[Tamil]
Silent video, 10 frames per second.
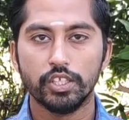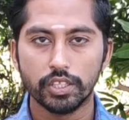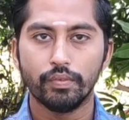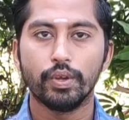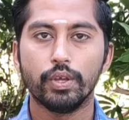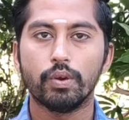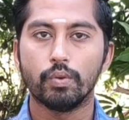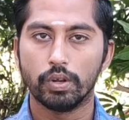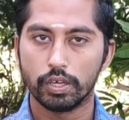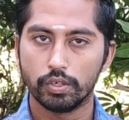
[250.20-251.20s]
இந்த வீடியோ
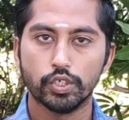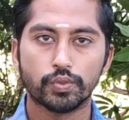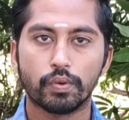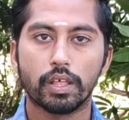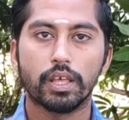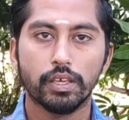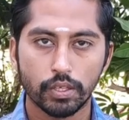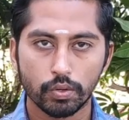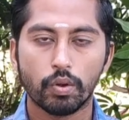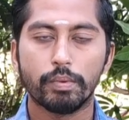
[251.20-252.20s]
உங்களுக்கு யூஸ்ஃபுல்லாக தான்
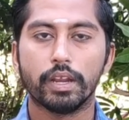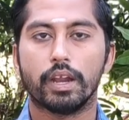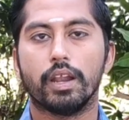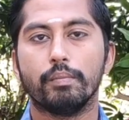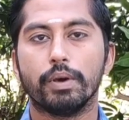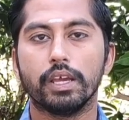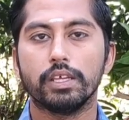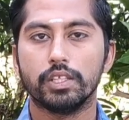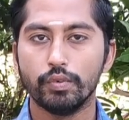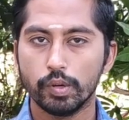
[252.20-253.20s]
இருக்கும் அப்படின்னு நான்
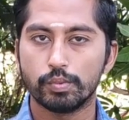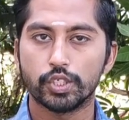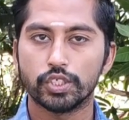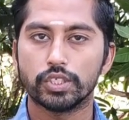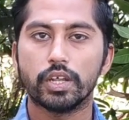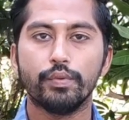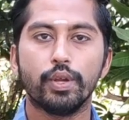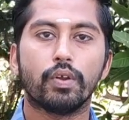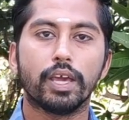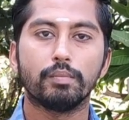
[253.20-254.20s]
நம்புறேன் இந்த வீடியோ பிடிச்சிருந்துச்சுன்னா
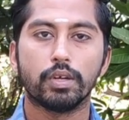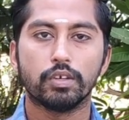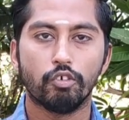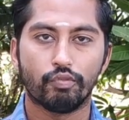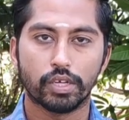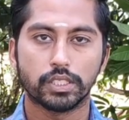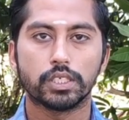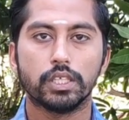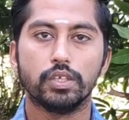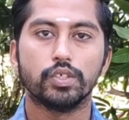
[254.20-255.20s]
வீடியோ லைக் பண்ணுங்க உங்க
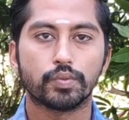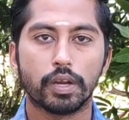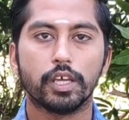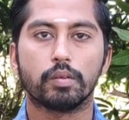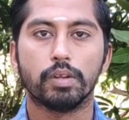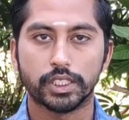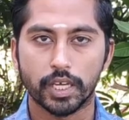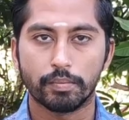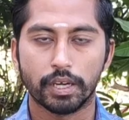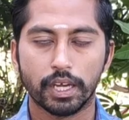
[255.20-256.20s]
ஃப்ரெண்ட்ஸ்க்கு இது யூஸ்ஃபுல்லாக இருக்குன்னா
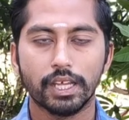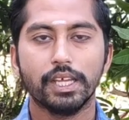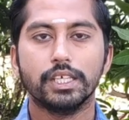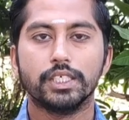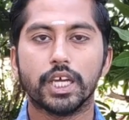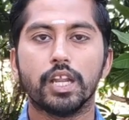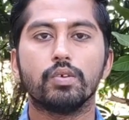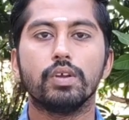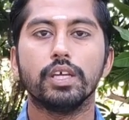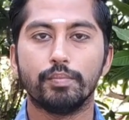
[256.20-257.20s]
ஷேர் பண்ணுங்க
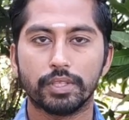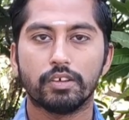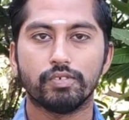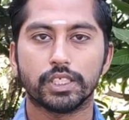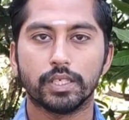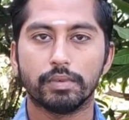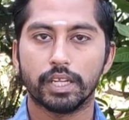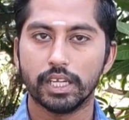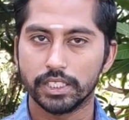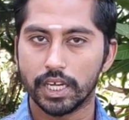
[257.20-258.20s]
சேனலுக்குள்ள இப்போ தான் ஃபர்ஸ்ட் டைம்
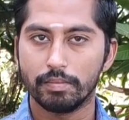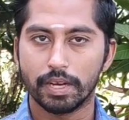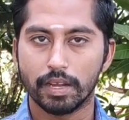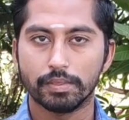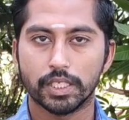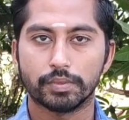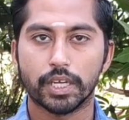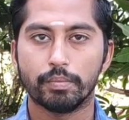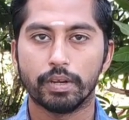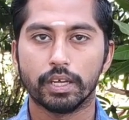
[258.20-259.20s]
வரீங்கன்னா சேனலை மறக்காம
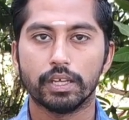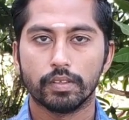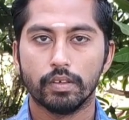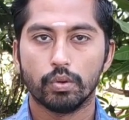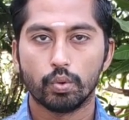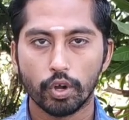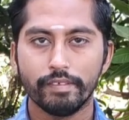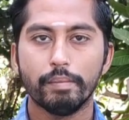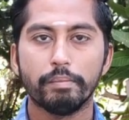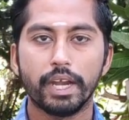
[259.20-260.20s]
சப்ஸ்கிரைப் பண்ணுங்க
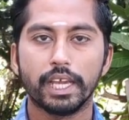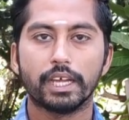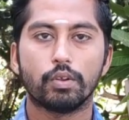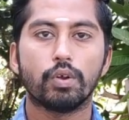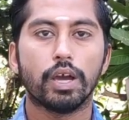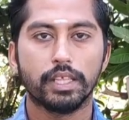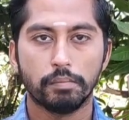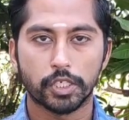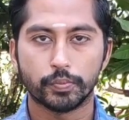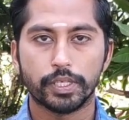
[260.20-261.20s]
கூடவே பெல் ஐக்கன் வரும்
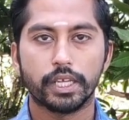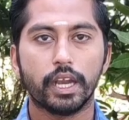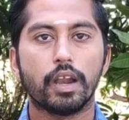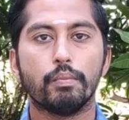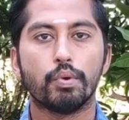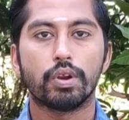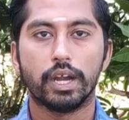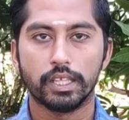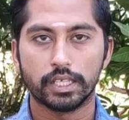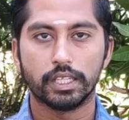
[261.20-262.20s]
அதையும் பிரஸ் பண்ணிட்டீங்கன்னா நான் போடுற
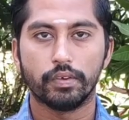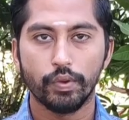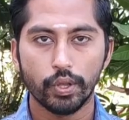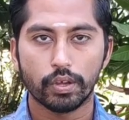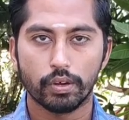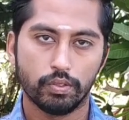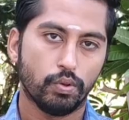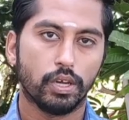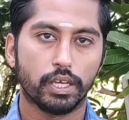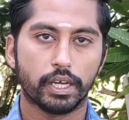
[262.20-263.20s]
அடுத்தடுத்த வீடியோக்கள்
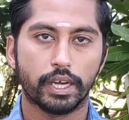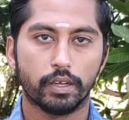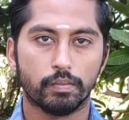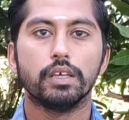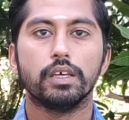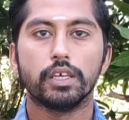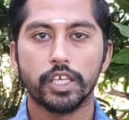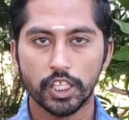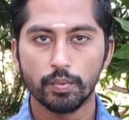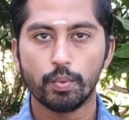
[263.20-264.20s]
வந்து உங்களுக்கு கிடைக்கும்
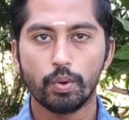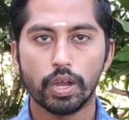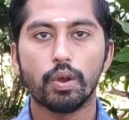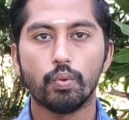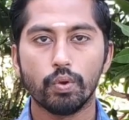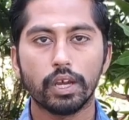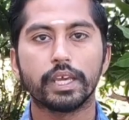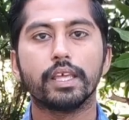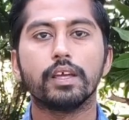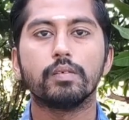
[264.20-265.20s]
இது போக
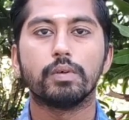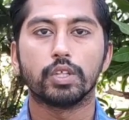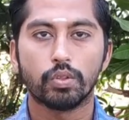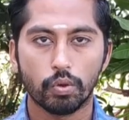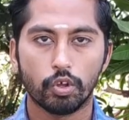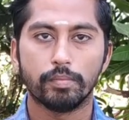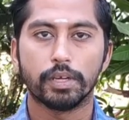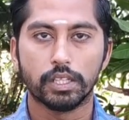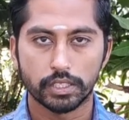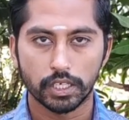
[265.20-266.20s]
உங்களுக்கு ஏதேனும் மருத்துவ
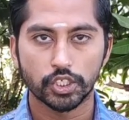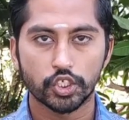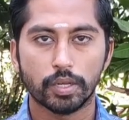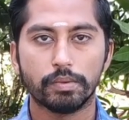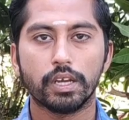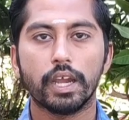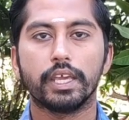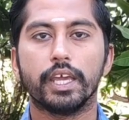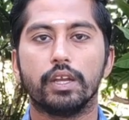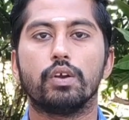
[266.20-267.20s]
குறிப்புகள் தெரிஞ்சிச்சு அப்படின்னா
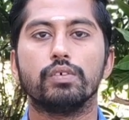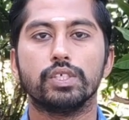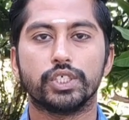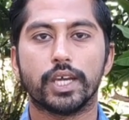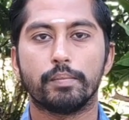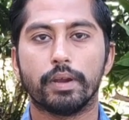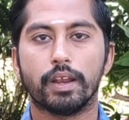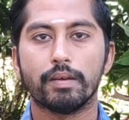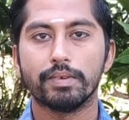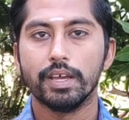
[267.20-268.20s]
நீங்க என்னோட வந்து ஷேர்
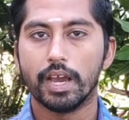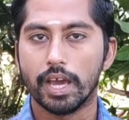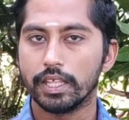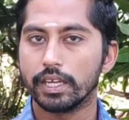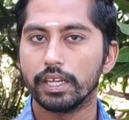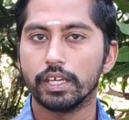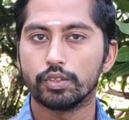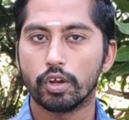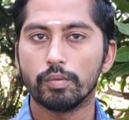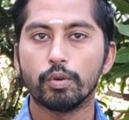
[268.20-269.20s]
பண்ணலாம் அதற்கு
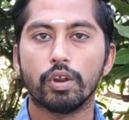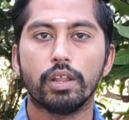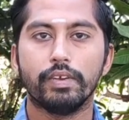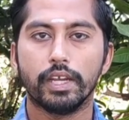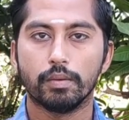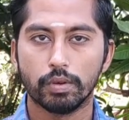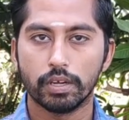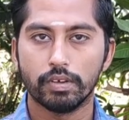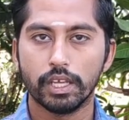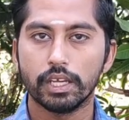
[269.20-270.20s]
நீங்க தொடர்பு கொள்ள வேண்டிய
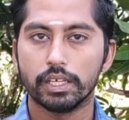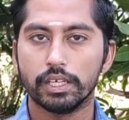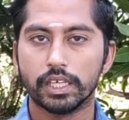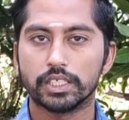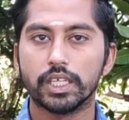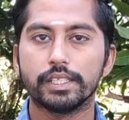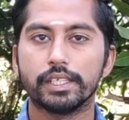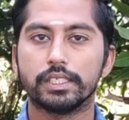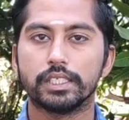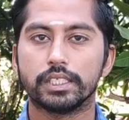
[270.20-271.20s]
முகவரி நெக்ஸ்ட் டே
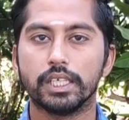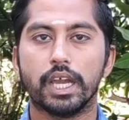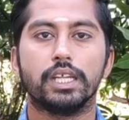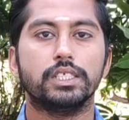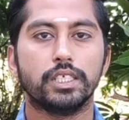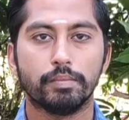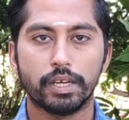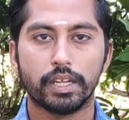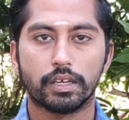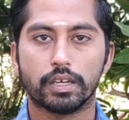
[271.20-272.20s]
த்ரீ சிக்ஸ்டி அட்
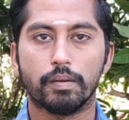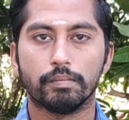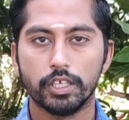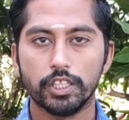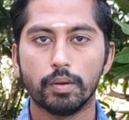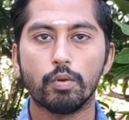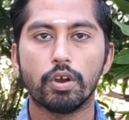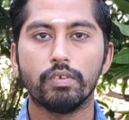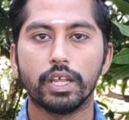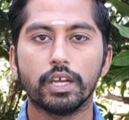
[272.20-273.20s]
ஜிமெயில் டாட் காம் இந்த
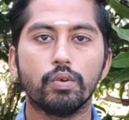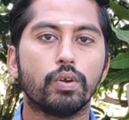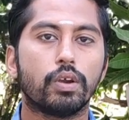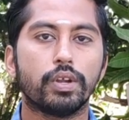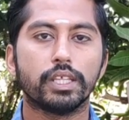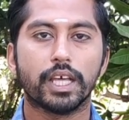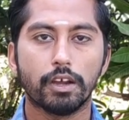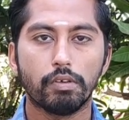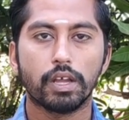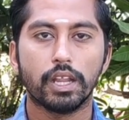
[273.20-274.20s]
முகவரிக்கு உங்களுடைய
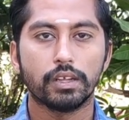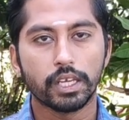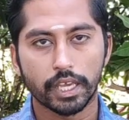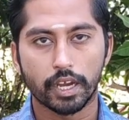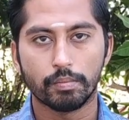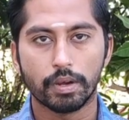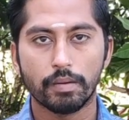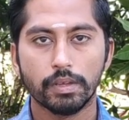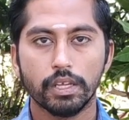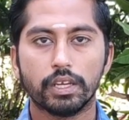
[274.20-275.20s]
தகவல்களை நீங்க
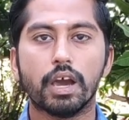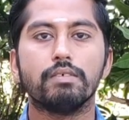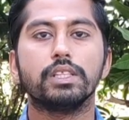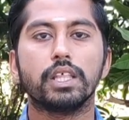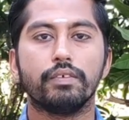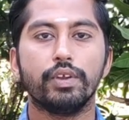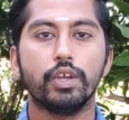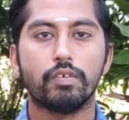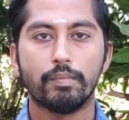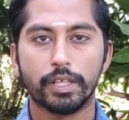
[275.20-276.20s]
அனுப்பலாம் நான் வந்து அதை
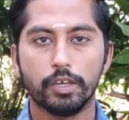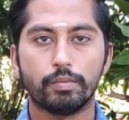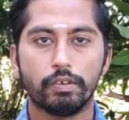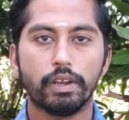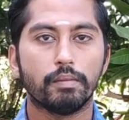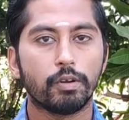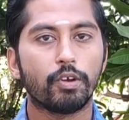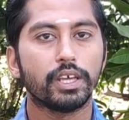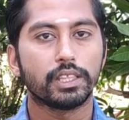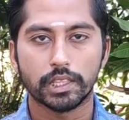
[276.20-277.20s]
வீடியோவா பதிவு பண்ணுவேன்
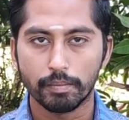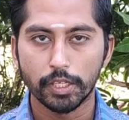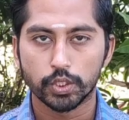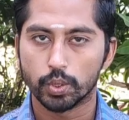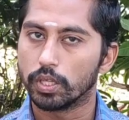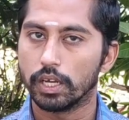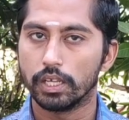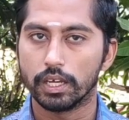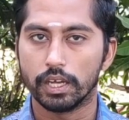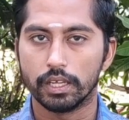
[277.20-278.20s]
நம்மளுடைய தமிழ்
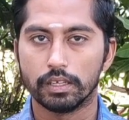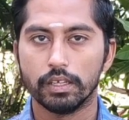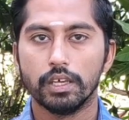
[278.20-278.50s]
சொந்தங்களுக்காக